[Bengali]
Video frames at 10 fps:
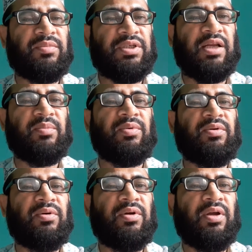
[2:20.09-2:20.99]
জানব
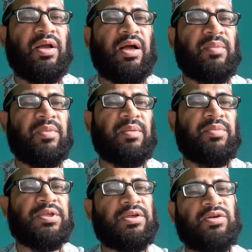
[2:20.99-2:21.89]
আমরা
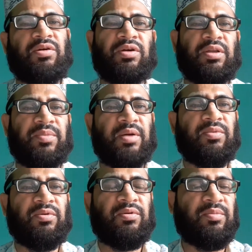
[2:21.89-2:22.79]
বিশ্লেষণ করতে পারবো
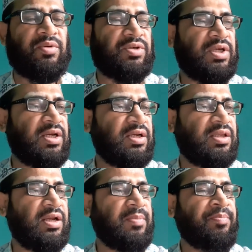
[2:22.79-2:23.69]
প্রিয় শিক্ষার্থীরা